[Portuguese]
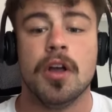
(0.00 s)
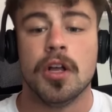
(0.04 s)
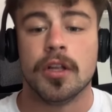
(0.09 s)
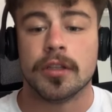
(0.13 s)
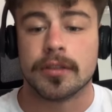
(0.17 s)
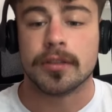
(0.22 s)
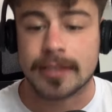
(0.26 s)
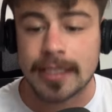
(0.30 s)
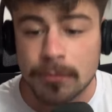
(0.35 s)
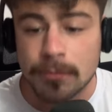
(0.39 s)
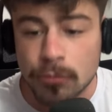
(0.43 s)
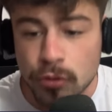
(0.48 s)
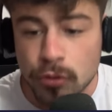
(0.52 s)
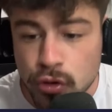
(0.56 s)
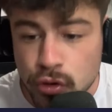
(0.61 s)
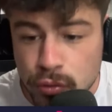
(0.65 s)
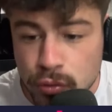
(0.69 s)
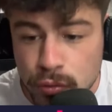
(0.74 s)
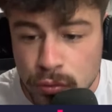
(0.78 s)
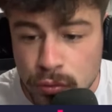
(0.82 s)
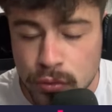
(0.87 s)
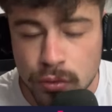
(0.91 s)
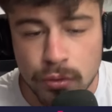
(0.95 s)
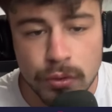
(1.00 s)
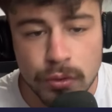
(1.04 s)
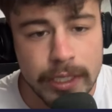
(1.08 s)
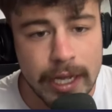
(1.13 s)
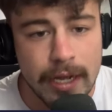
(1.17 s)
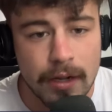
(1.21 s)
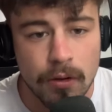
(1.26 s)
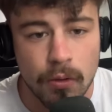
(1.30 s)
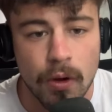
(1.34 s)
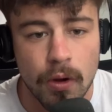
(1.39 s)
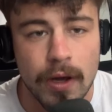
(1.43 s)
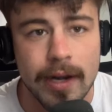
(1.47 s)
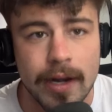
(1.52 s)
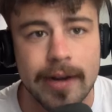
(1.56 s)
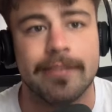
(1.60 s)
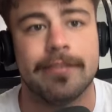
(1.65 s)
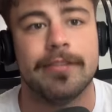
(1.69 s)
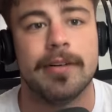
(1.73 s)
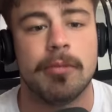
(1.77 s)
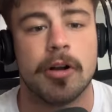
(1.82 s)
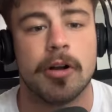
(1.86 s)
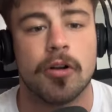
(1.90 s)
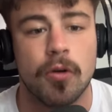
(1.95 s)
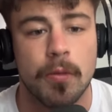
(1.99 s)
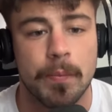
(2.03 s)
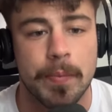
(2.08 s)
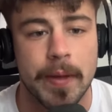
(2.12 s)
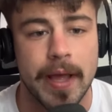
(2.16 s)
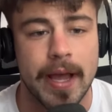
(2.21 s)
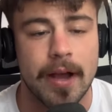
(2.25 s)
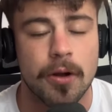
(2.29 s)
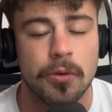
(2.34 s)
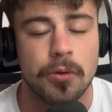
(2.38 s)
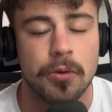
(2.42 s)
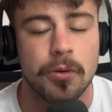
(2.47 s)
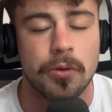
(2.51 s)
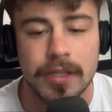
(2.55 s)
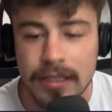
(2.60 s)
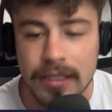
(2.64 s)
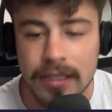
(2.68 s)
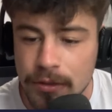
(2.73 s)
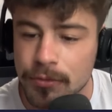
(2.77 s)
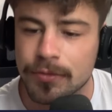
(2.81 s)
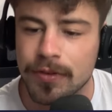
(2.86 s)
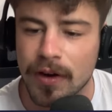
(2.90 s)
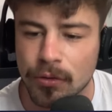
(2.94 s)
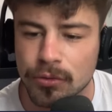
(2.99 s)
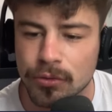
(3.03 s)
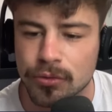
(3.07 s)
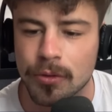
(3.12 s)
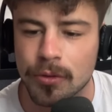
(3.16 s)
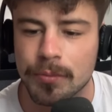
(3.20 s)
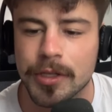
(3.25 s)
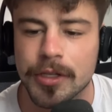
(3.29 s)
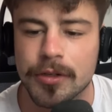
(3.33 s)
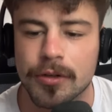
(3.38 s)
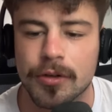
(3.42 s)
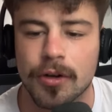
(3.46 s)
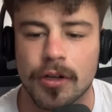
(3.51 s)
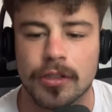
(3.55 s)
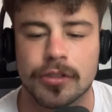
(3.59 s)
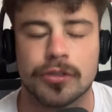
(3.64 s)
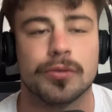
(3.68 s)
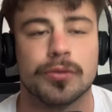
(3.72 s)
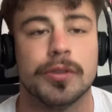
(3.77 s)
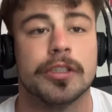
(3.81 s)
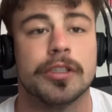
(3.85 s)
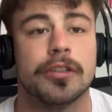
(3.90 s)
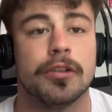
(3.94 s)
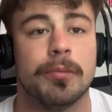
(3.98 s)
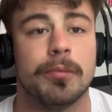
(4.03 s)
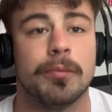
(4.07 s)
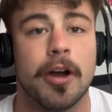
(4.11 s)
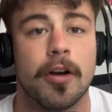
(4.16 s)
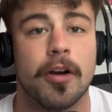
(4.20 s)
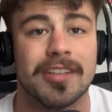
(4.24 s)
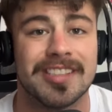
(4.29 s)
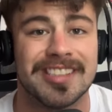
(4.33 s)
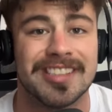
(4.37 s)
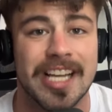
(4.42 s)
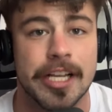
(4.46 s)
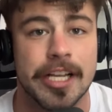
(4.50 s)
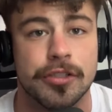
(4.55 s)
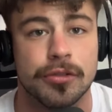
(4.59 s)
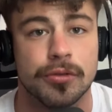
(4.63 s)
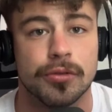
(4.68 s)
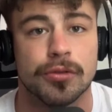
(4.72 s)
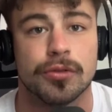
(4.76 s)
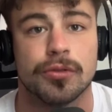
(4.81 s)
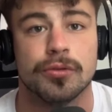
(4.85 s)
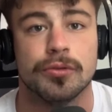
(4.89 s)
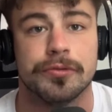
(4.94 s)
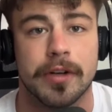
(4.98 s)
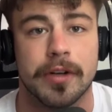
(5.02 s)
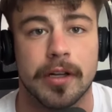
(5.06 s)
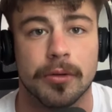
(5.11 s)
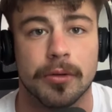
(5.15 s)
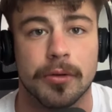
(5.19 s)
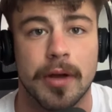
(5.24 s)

Tamo junto e agora vamos acompanhar o que, que o Valdomiro, nosso ídolo maior 7 do Sul, falou.